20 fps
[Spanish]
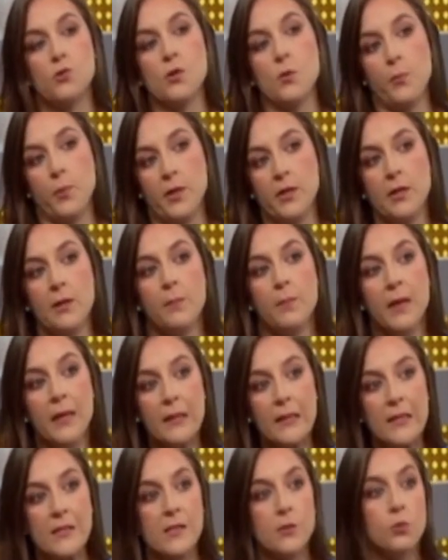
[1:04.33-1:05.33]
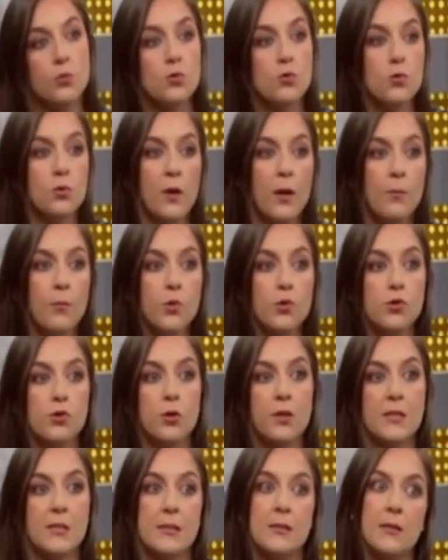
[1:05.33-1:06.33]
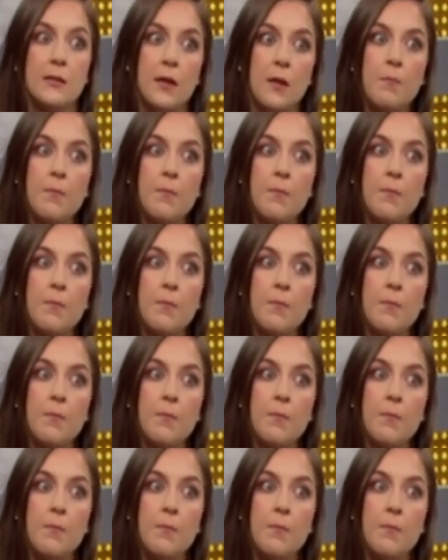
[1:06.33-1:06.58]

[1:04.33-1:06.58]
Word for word: pues depende, si tú sudas mucho, necesitas